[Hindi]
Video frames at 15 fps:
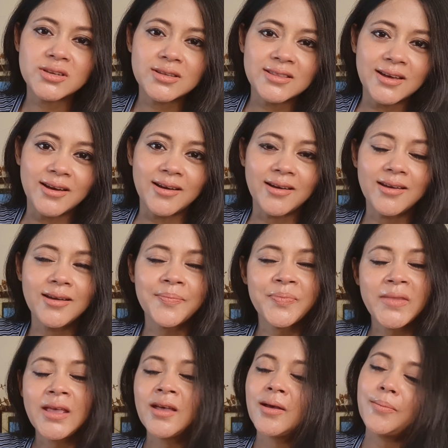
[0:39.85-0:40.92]
सकता है
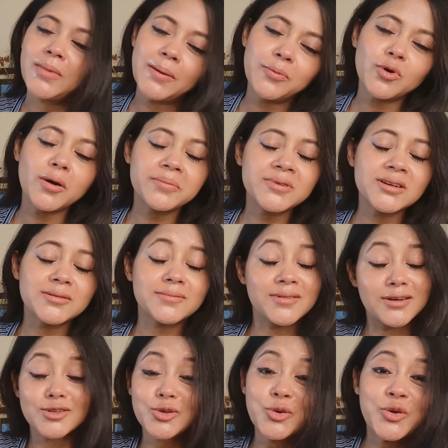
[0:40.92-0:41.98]
मैं आपको अपडेट
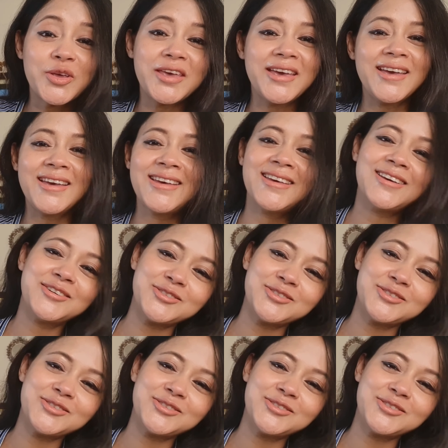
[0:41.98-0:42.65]
कर दूँगी